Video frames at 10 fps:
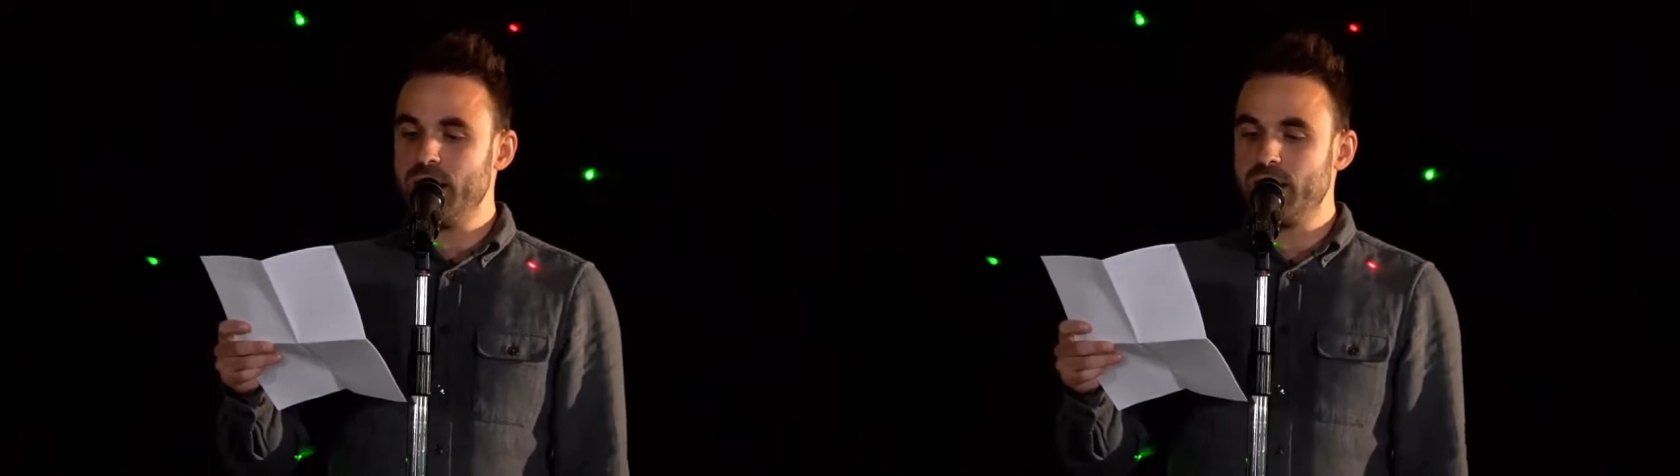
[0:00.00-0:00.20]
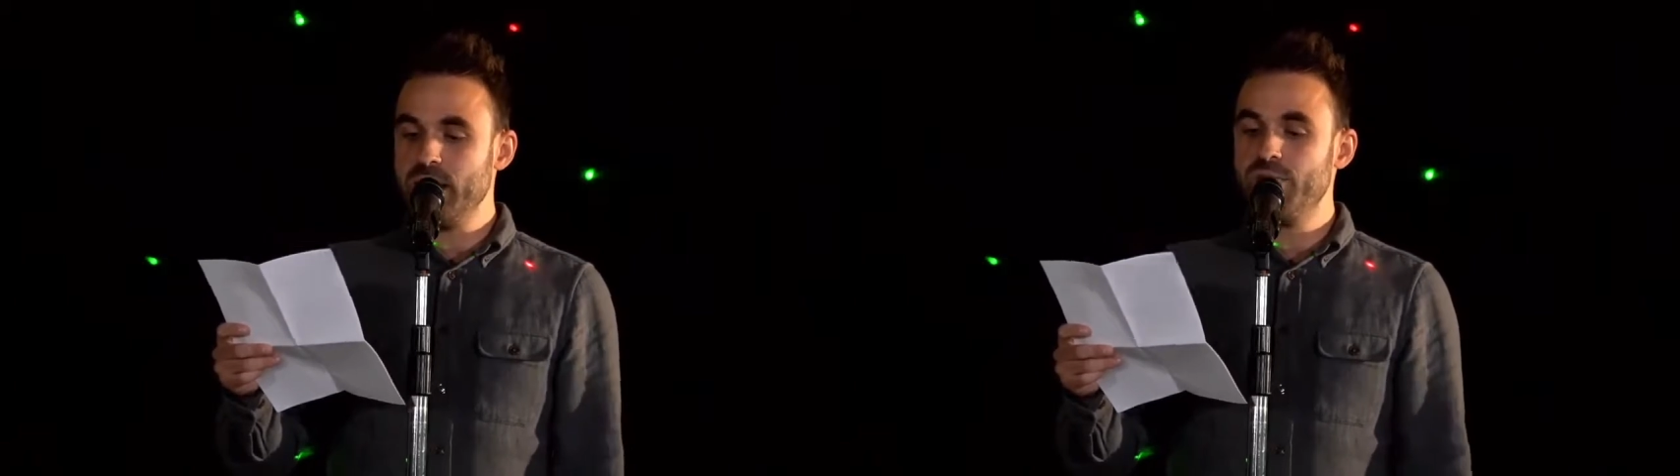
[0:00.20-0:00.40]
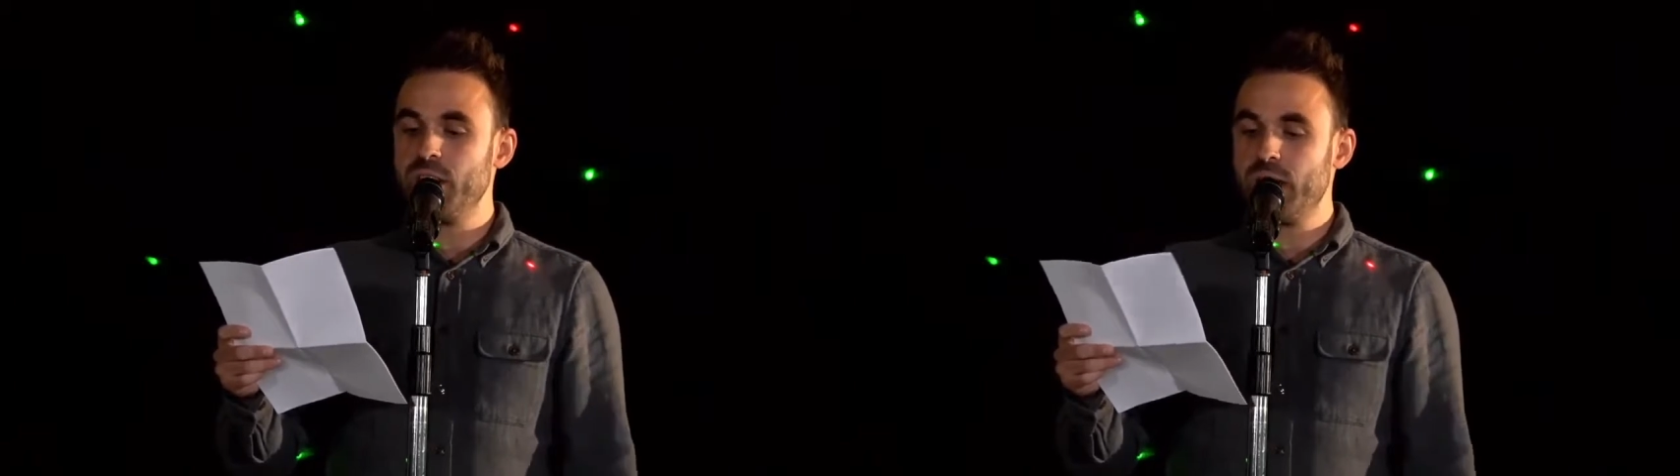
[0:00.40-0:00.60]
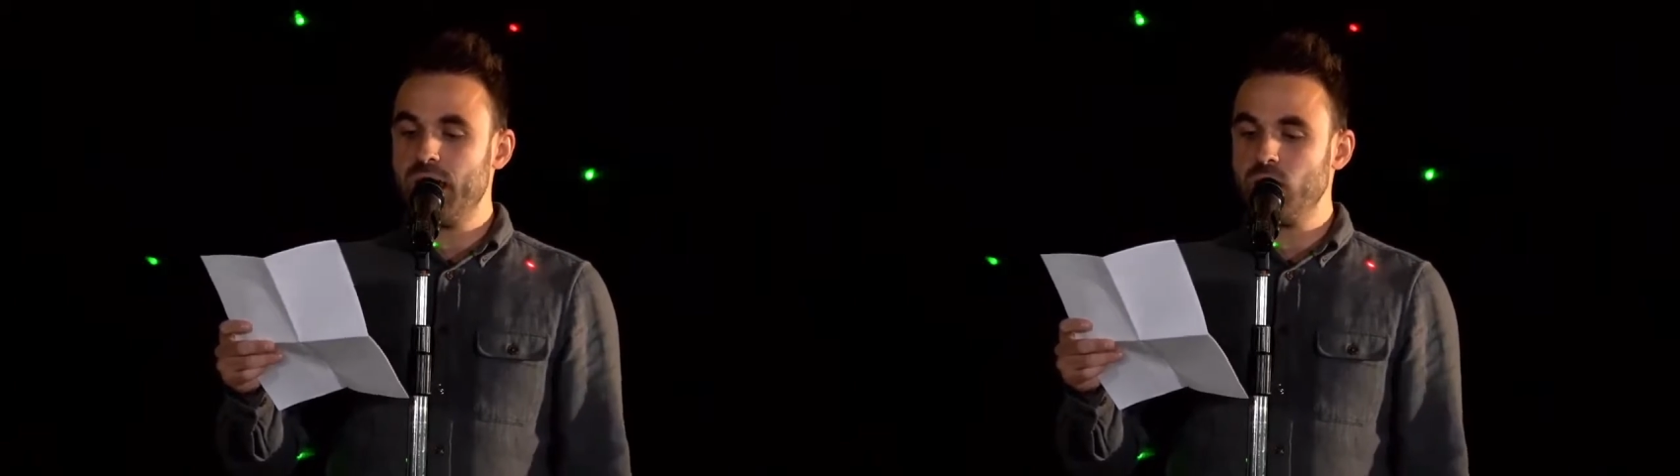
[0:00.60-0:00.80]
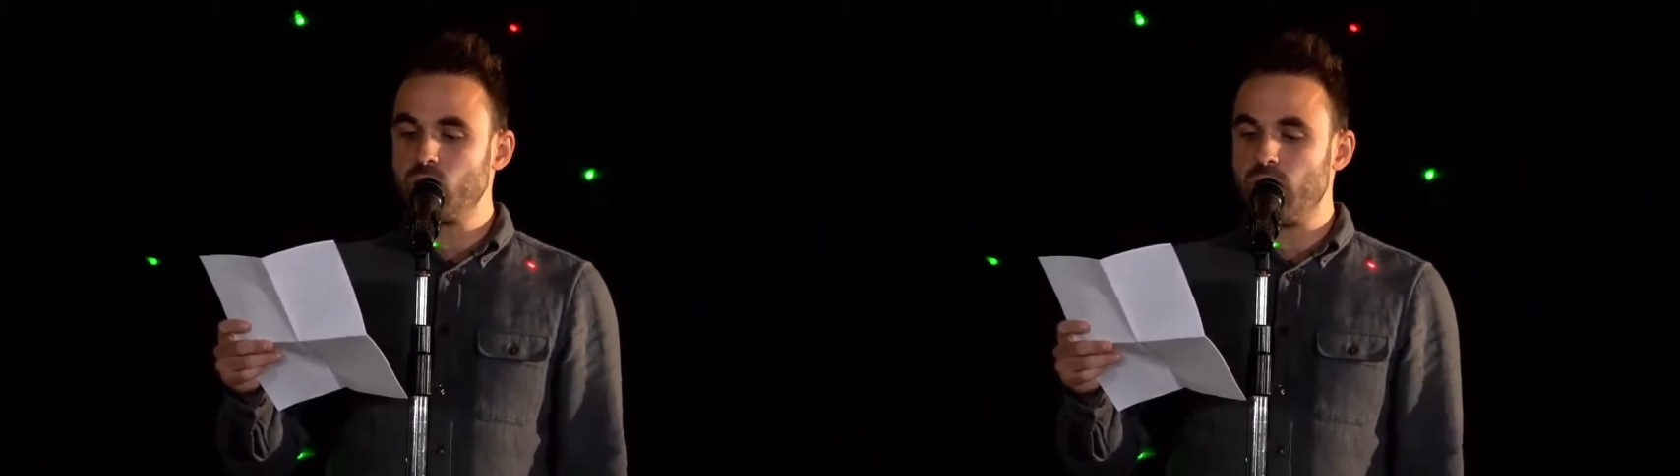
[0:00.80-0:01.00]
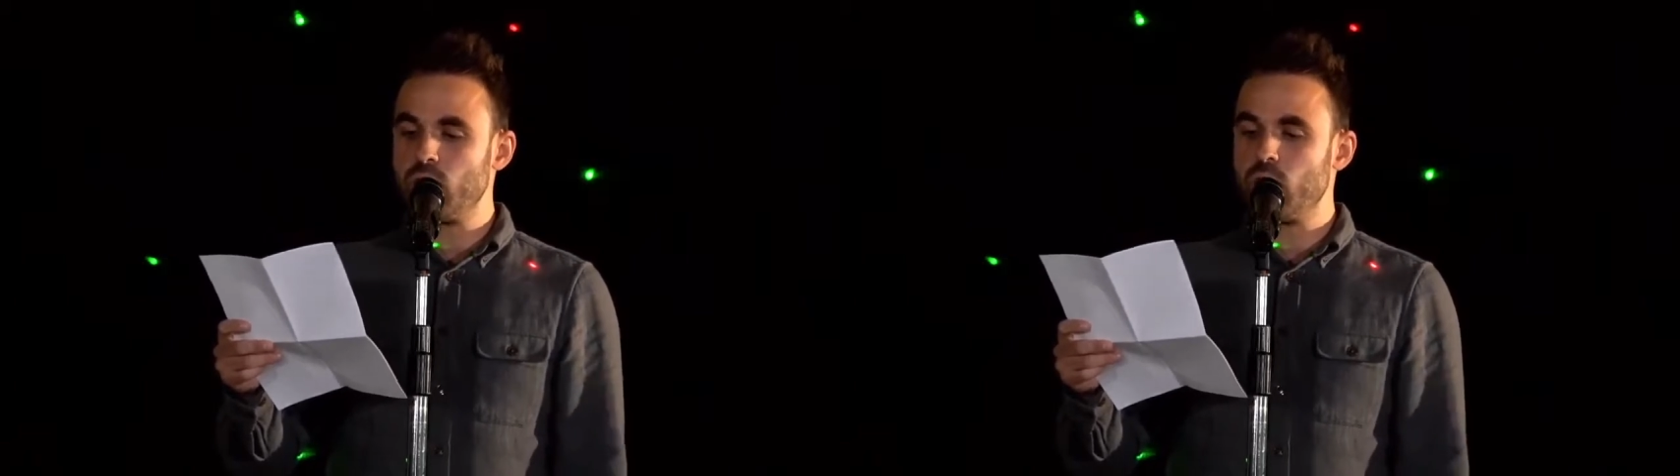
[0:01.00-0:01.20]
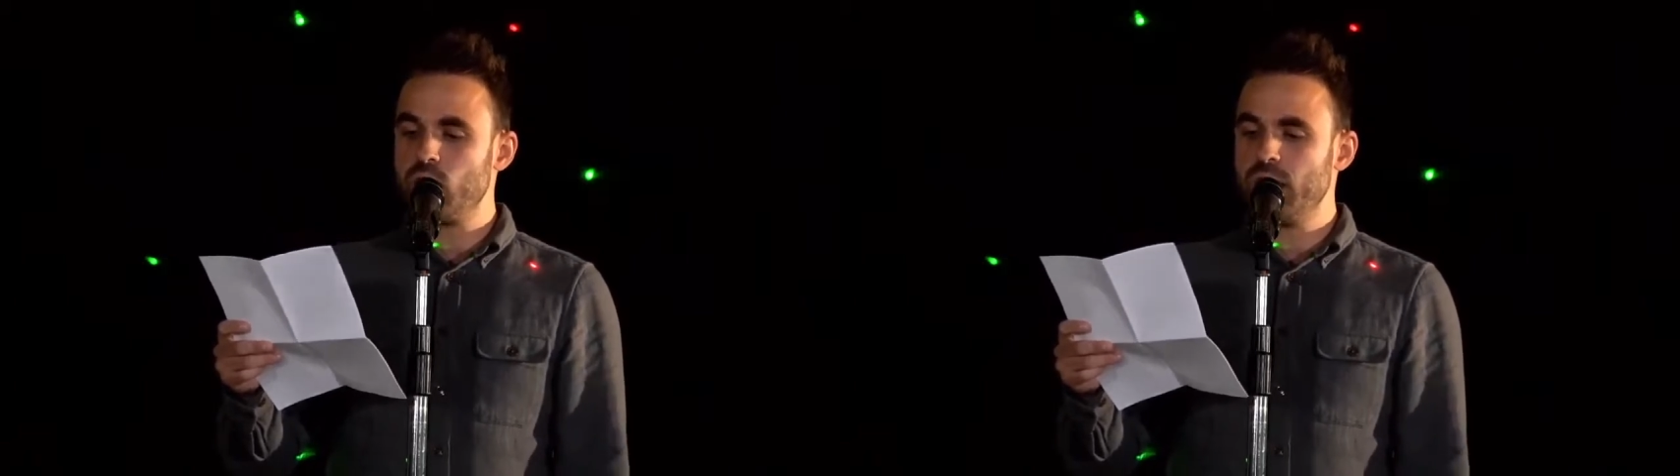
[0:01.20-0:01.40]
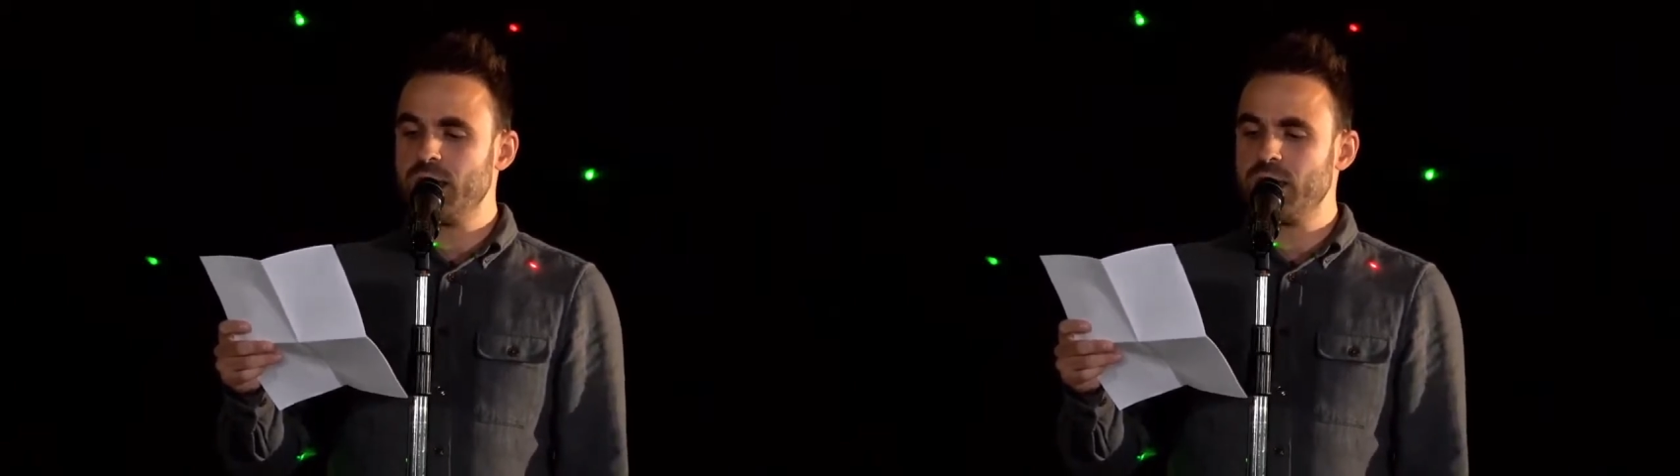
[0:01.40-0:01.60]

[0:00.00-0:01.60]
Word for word: tiefergehend zu recherchieren,